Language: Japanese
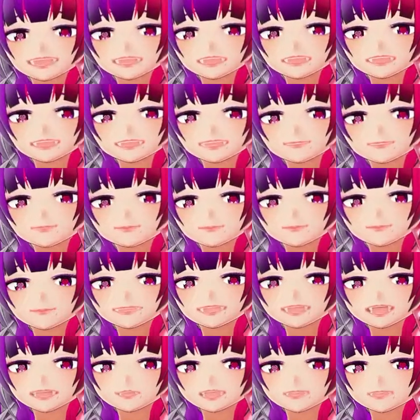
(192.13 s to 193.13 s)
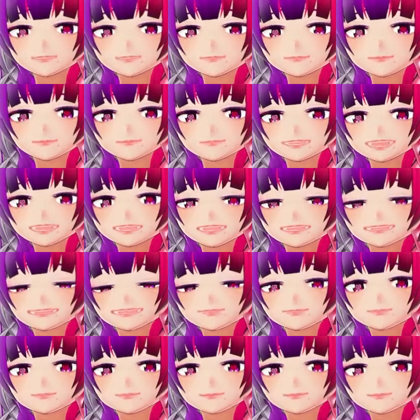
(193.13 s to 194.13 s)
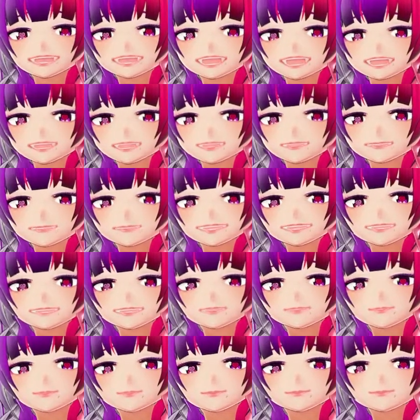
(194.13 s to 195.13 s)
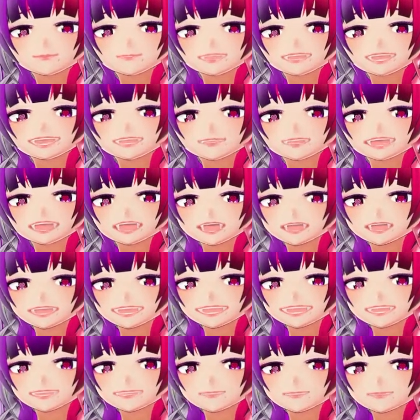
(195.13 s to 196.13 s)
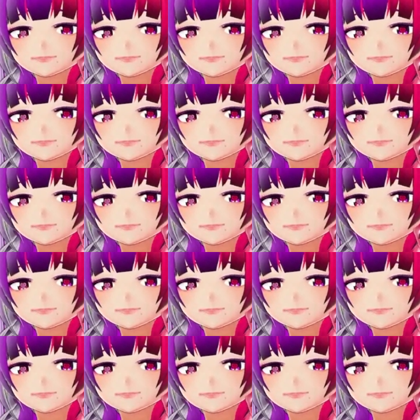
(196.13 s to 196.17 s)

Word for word: あら、まだ終わってなかったなるべく早く終わらせて。お金が